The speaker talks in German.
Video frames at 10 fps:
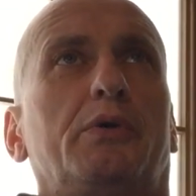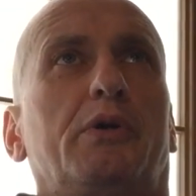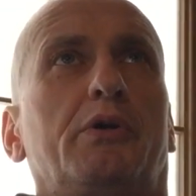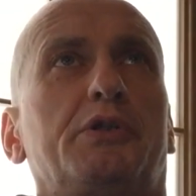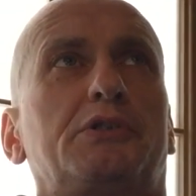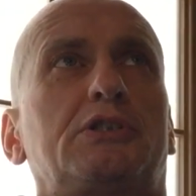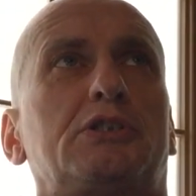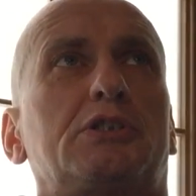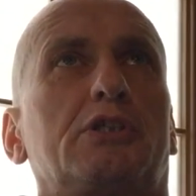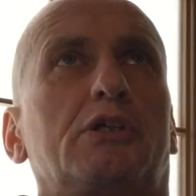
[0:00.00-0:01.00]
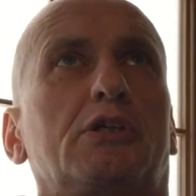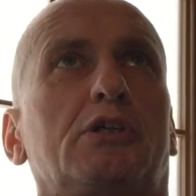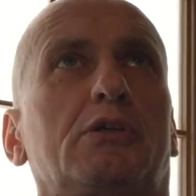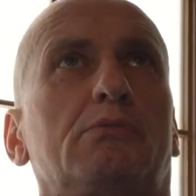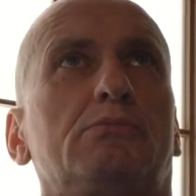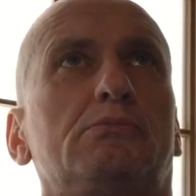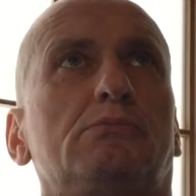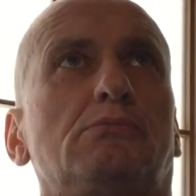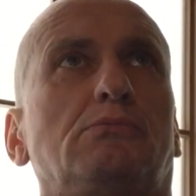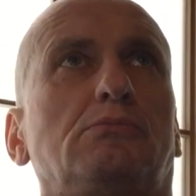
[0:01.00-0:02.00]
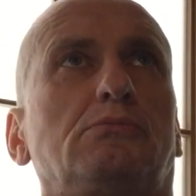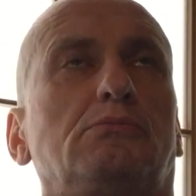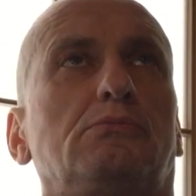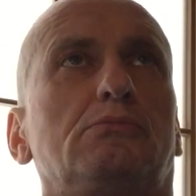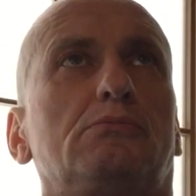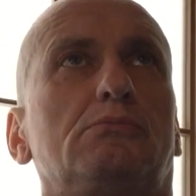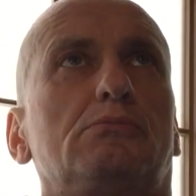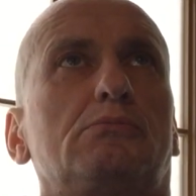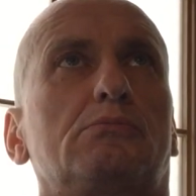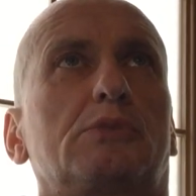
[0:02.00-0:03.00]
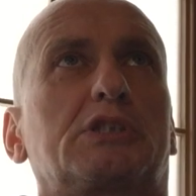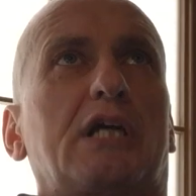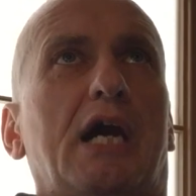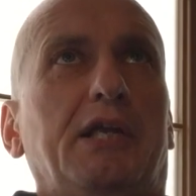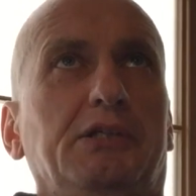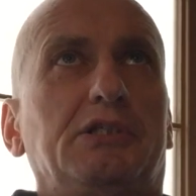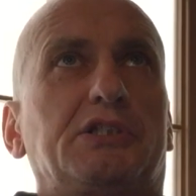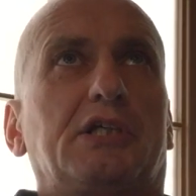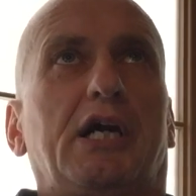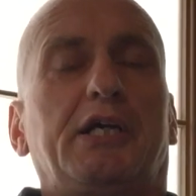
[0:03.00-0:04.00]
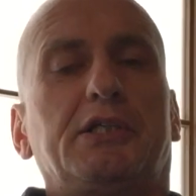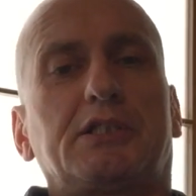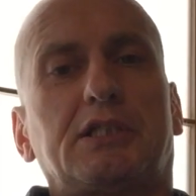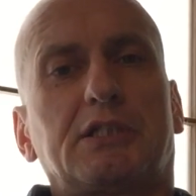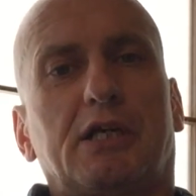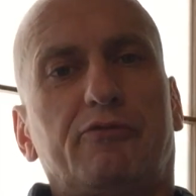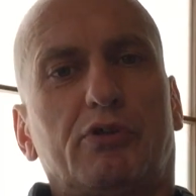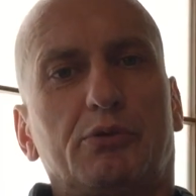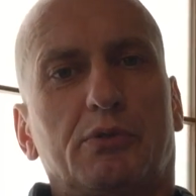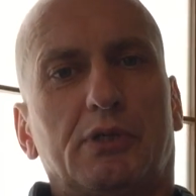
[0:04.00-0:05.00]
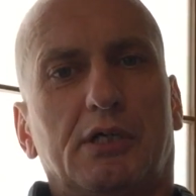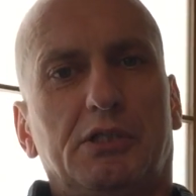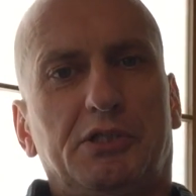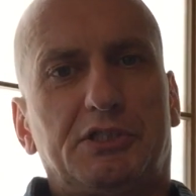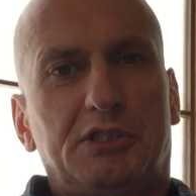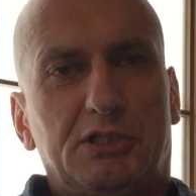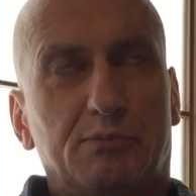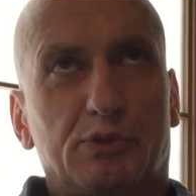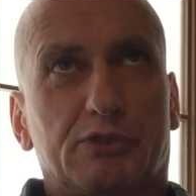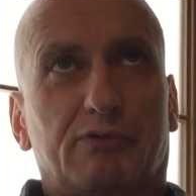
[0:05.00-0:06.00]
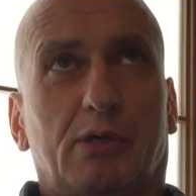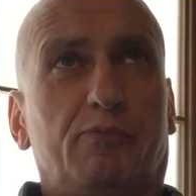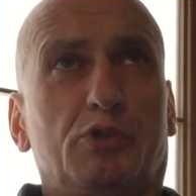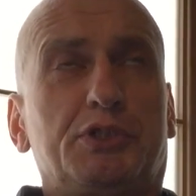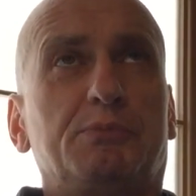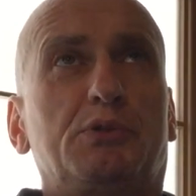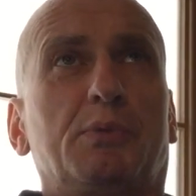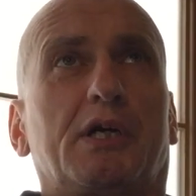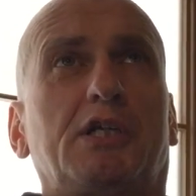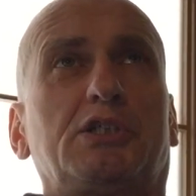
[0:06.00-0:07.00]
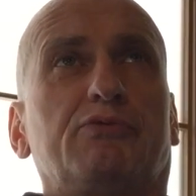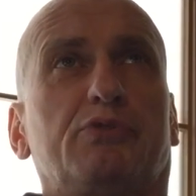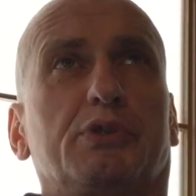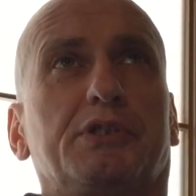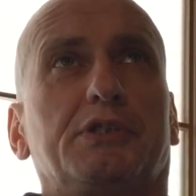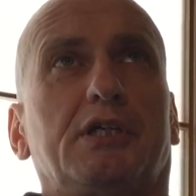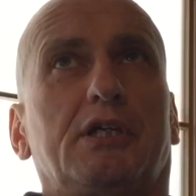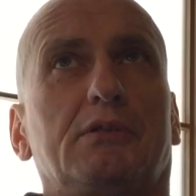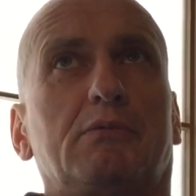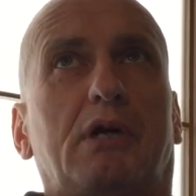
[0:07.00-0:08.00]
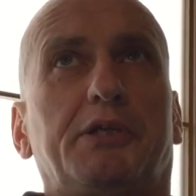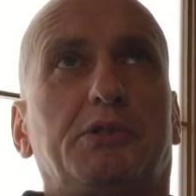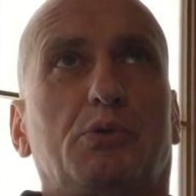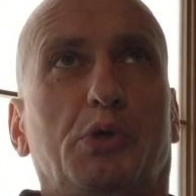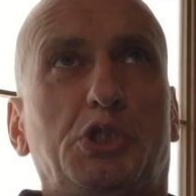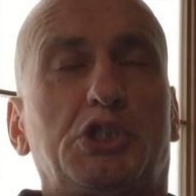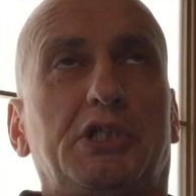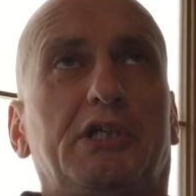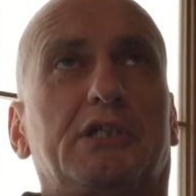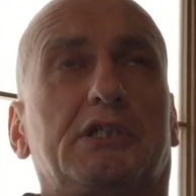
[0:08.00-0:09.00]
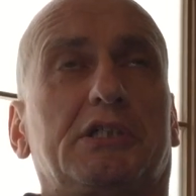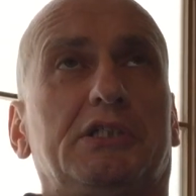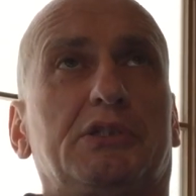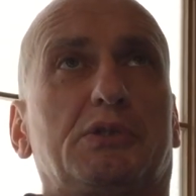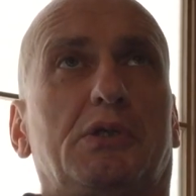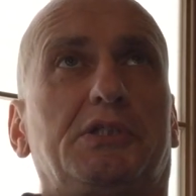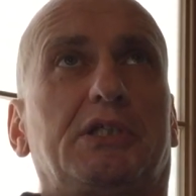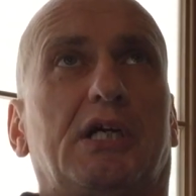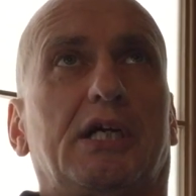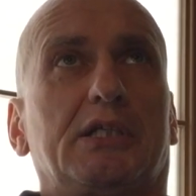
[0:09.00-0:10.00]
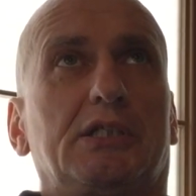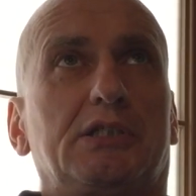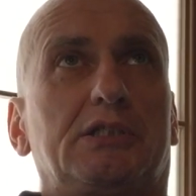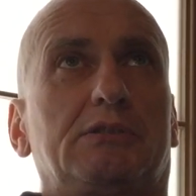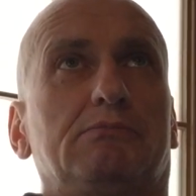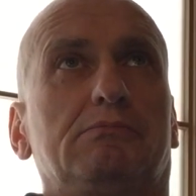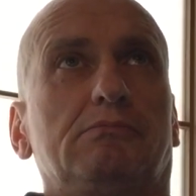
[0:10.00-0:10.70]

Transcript: Und ähm, es kann sein, dass das einfach nur ein Anglizismus war, obwohl es mich überraschen würde, denn eine Deutschlehrerin sollte eigentlich